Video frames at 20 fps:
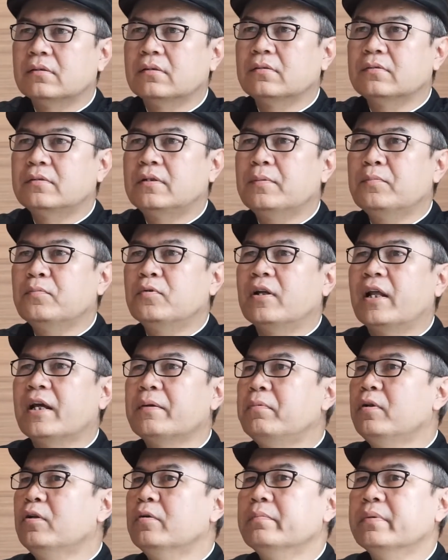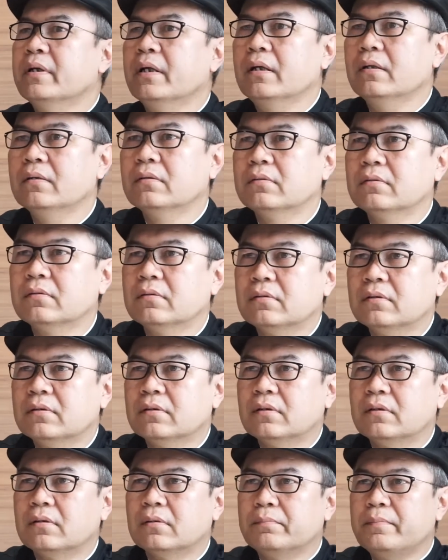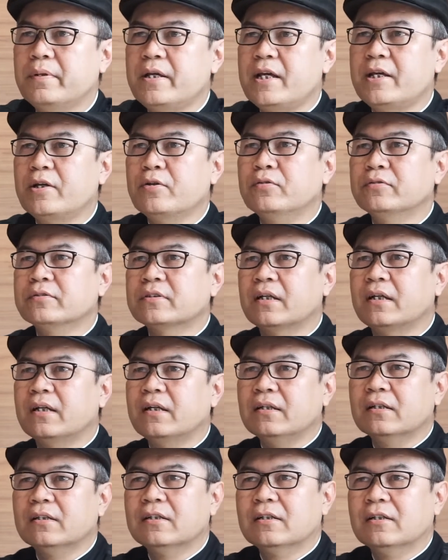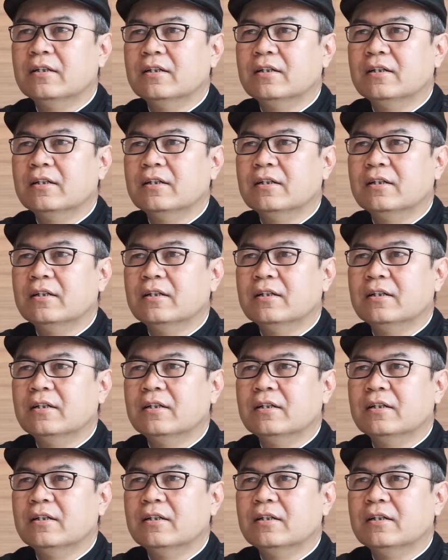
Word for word: Udah mulai belum ya? Bingung saya.